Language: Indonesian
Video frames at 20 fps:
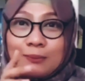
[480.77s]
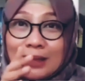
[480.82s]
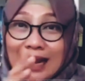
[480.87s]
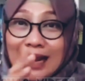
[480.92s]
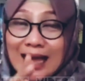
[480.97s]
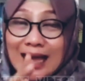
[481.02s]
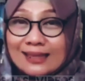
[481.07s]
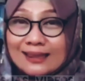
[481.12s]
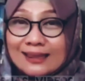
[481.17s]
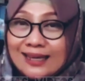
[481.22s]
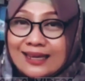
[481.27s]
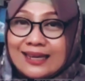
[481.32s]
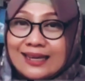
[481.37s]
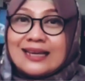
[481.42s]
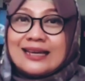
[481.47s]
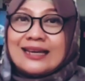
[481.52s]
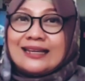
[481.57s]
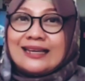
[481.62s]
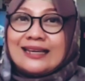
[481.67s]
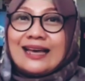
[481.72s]

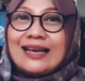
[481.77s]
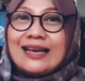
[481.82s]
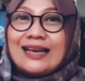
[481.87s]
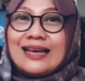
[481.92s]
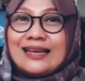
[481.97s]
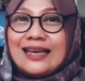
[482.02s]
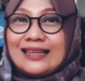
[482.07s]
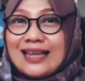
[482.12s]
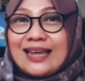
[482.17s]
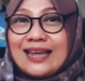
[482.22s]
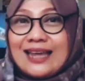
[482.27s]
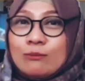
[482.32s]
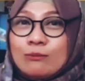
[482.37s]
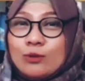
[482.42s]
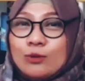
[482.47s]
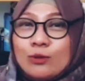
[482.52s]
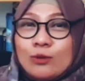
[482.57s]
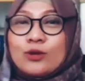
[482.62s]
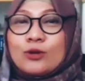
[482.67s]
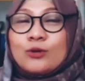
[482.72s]
berarti ya kita yang
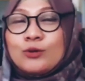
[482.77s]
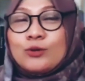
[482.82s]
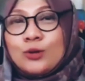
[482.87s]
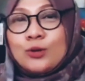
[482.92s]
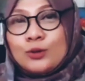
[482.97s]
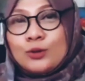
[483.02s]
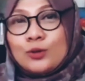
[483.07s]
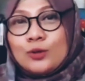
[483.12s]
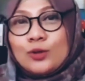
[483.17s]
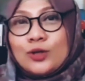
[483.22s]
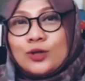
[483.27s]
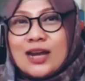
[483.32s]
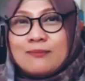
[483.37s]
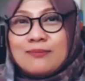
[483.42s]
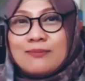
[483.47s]
mundur dulu